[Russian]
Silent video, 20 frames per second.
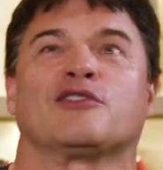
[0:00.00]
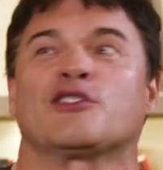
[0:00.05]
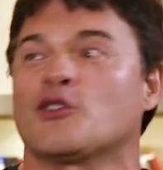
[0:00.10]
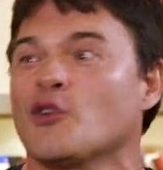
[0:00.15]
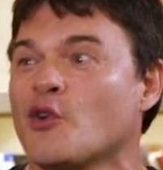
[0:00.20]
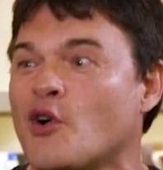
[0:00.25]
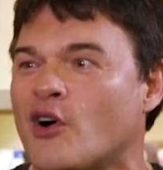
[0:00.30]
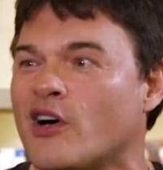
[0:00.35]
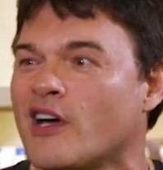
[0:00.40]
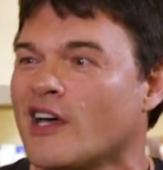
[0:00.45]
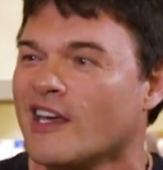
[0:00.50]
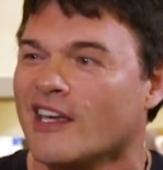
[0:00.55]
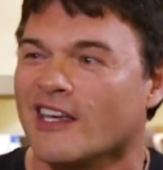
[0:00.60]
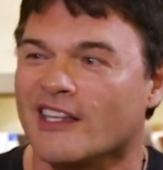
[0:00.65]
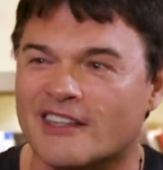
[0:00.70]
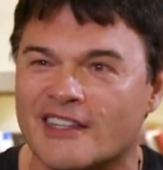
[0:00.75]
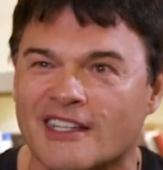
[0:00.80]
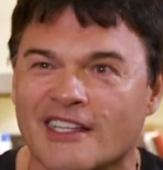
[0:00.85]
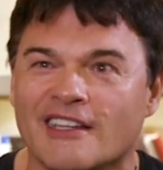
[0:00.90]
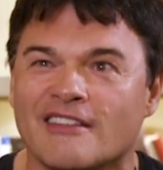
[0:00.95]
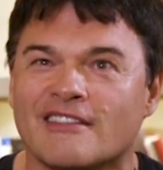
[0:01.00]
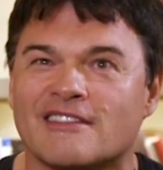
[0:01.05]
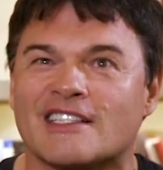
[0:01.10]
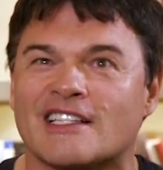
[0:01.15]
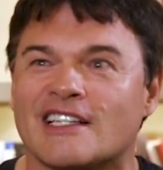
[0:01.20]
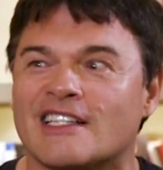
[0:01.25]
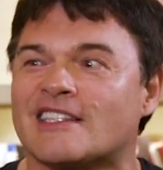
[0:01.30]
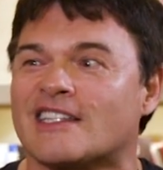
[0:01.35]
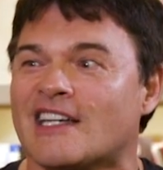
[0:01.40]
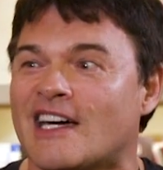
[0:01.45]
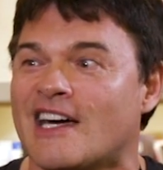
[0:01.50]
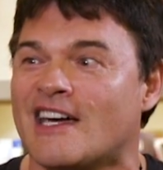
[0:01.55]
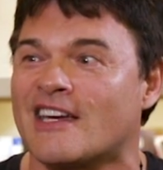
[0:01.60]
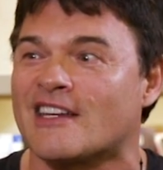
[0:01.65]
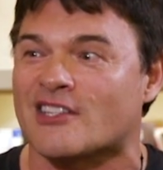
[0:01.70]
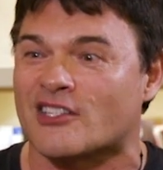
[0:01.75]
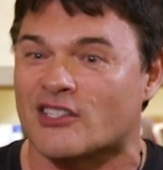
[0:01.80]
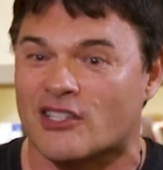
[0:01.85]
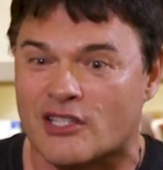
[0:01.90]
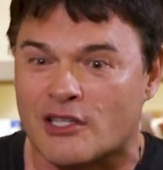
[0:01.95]
и все, и ты
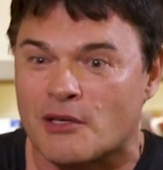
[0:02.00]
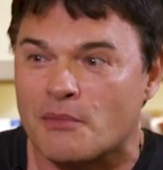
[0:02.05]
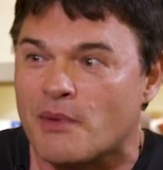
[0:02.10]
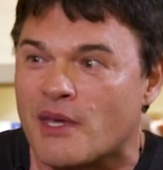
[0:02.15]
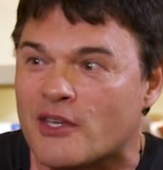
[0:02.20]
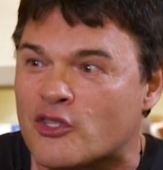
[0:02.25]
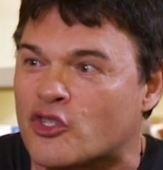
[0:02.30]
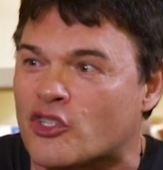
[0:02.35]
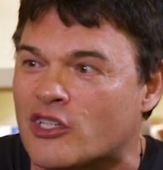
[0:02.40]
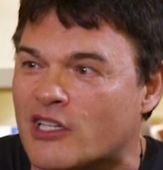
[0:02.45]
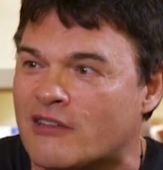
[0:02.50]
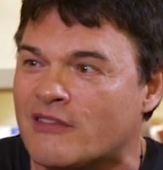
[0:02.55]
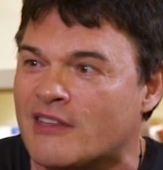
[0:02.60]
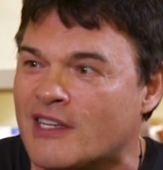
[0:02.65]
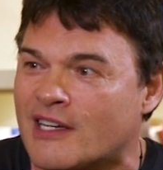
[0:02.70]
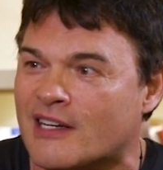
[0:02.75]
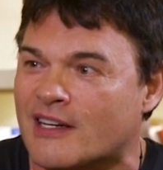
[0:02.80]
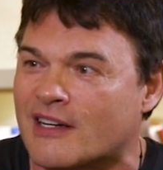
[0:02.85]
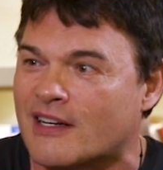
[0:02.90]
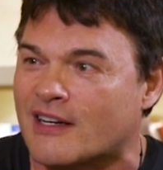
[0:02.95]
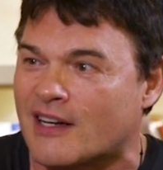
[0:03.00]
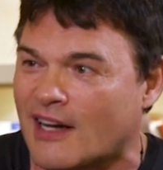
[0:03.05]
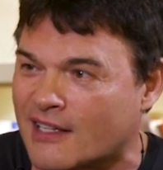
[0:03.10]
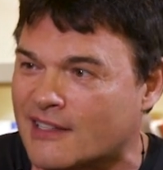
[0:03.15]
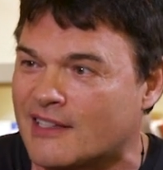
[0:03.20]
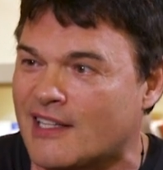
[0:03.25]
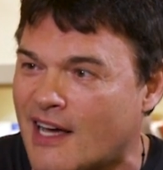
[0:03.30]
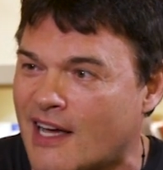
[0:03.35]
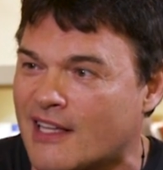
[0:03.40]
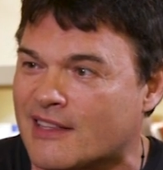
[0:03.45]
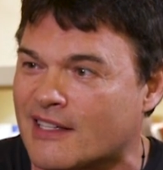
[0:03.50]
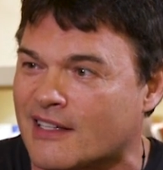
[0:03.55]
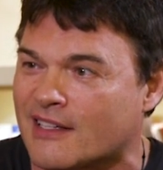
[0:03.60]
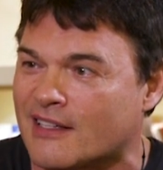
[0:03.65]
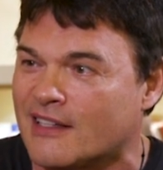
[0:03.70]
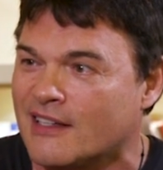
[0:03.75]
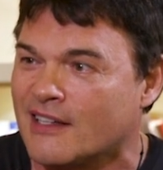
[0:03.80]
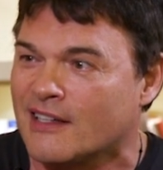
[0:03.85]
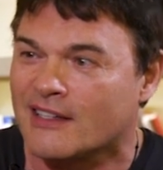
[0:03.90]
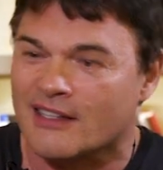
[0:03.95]
взлетаешь, это тебе человек
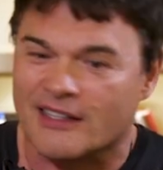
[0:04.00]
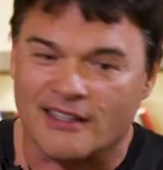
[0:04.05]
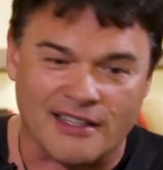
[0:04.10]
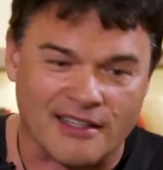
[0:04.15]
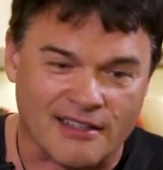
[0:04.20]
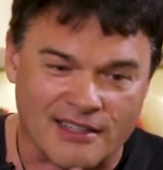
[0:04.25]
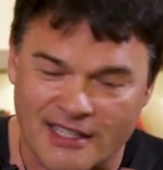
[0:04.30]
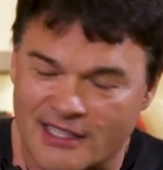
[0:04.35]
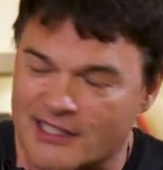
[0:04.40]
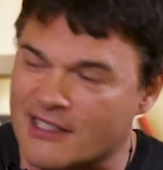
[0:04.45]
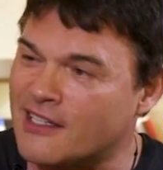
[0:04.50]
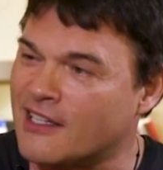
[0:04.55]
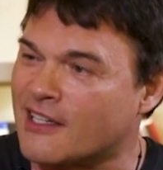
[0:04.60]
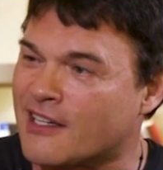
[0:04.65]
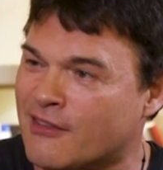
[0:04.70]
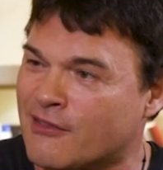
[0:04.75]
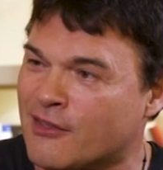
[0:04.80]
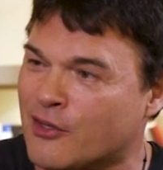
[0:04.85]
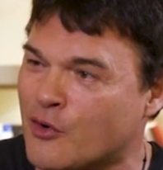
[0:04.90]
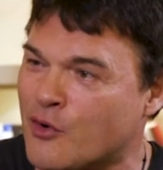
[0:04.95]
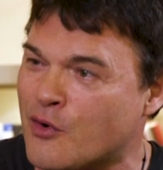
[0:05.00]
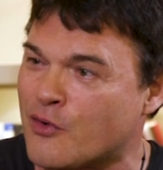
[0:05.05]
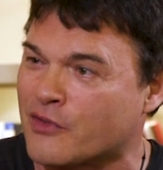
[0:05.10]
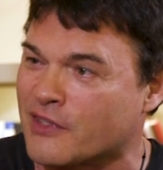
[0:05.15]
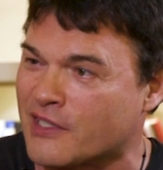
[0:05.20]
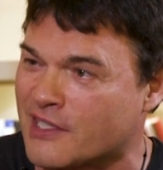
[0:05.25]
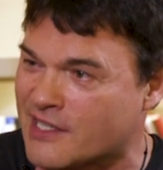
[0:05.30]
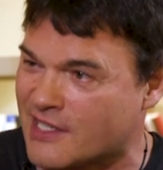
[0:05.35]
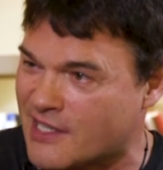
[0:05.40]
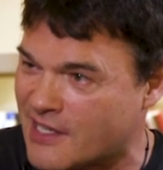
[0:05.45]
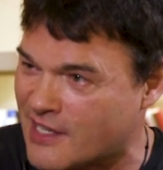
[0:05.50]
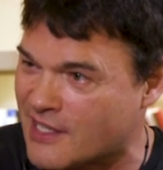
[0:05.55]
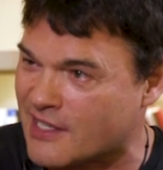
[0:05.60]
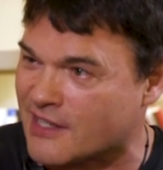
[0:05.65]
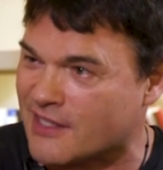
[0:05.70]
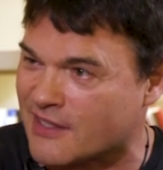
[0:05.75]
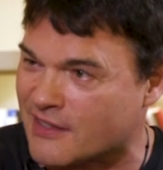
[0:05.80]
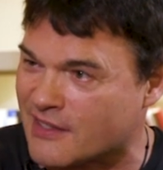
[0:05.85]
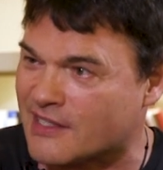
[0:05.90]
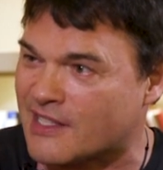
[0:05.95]
когда-то несколько веков
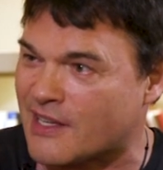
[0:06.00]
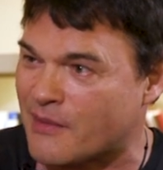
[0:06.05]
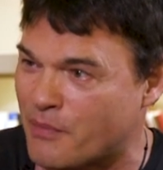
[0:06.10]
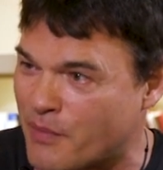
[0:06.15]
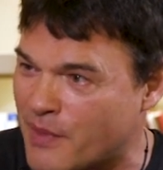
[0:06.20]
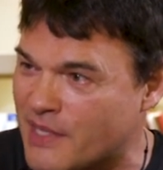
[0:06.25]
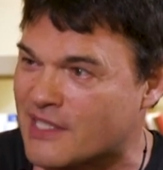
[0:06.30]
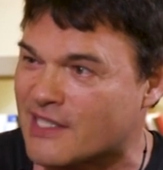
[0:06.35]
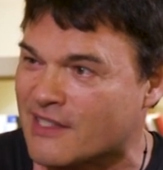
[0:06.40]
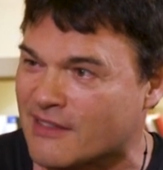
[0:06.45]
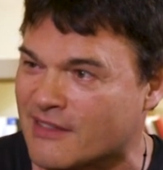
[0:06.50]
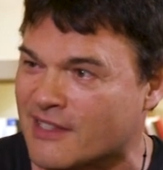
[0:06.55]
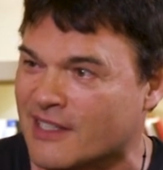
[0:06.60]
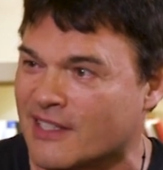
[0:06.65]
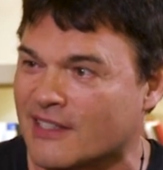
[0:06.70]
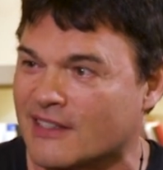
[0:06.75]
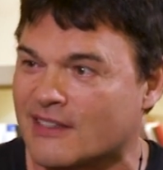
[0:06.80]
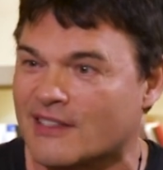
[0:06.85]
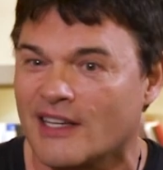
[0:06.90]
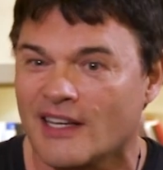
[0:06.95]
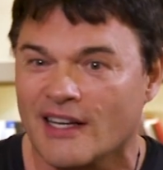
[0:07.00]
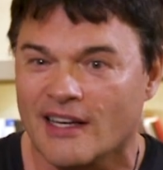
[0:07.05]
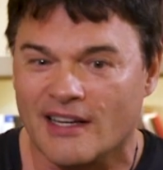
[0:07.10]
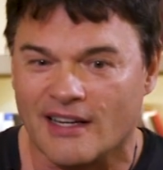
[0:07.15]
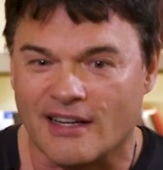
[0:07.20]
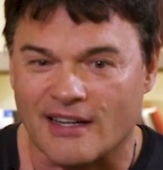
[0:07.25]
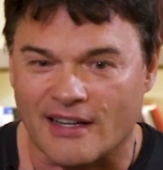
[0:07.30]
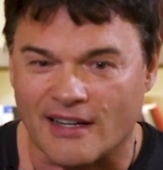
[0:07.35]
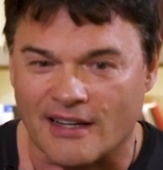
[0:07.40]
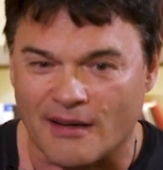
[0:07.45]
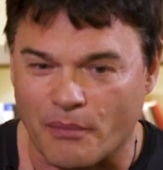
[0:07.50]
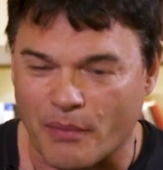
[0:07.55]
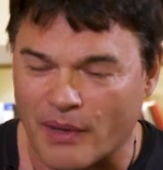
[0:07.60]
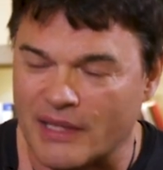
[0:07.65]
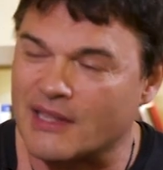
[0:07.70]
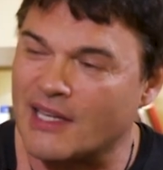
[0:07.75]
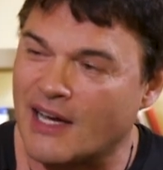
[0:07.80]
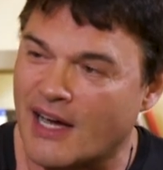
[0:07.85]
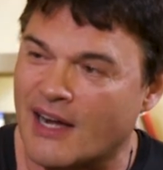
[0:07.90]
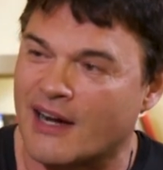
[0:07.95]
назад записывает Э,
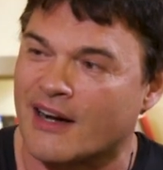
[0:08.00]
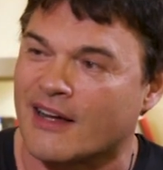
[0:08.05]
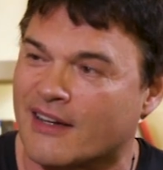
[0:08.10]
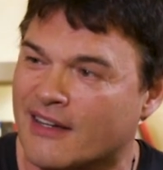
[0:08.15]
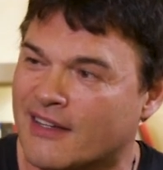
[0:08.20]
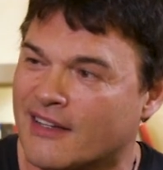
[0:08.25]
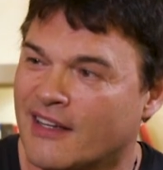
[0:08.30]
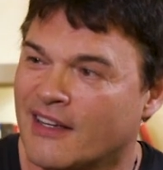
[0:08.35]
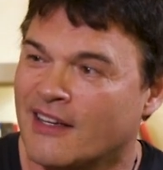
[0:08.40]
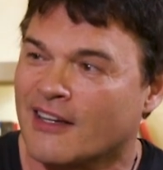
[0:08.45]
подарок,